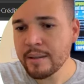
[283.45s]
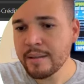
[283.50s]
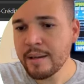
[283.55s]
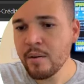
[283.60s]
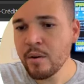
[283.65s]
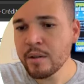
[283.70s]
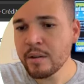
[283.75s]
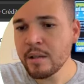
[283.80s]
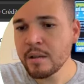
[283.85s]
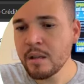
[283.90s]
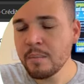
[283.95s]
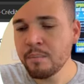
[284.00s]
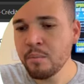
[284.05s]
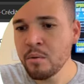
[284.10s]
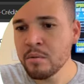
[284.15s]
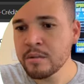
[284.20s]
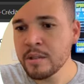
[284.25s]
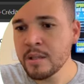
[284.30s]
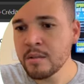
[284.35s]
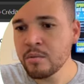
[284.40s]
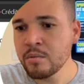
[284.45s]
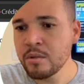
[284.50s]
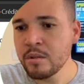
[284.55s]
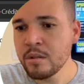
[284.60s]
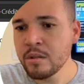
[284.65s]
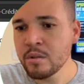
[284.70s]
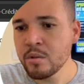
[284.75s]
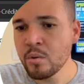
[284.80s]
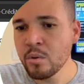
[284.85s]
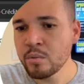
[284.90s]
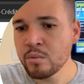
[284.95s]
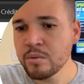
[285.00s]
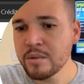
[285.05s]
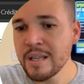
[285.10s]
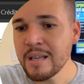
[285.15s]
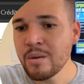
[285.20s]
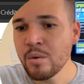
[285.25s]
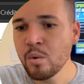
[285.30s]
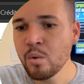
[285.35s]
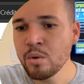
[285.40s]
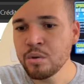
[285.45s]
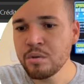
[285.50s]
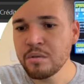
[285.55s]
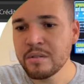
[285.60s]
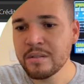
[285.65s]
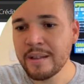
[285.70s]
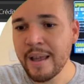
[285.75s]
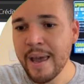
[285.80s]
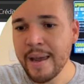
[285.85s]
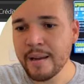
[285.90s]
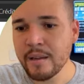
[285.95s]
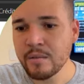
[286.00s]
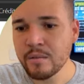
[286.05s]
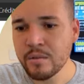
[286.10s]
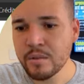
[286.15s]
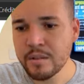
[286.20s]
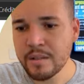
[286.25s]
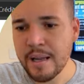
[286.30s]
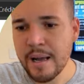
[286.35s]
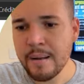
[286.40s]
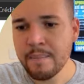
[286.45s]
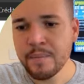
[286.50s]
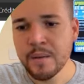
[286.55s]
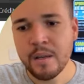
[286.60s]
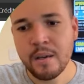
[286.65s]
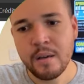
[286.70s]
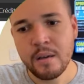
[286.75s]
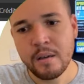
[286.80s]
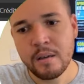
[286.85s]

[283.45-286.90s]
até 80% de descontos em cursos técnicos, tá?